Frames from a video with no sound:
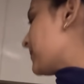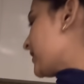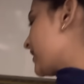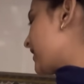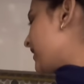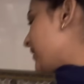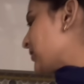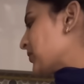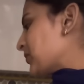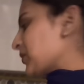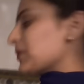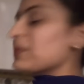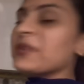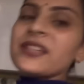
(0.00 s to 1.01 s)
पर अकेली हूँ
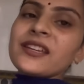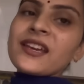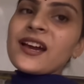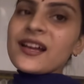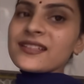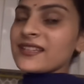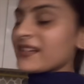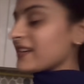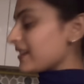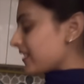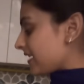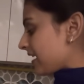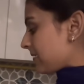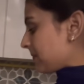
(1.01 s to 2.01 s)
कोई भी नहीं है आज
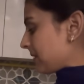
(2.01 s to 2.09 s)
संडे है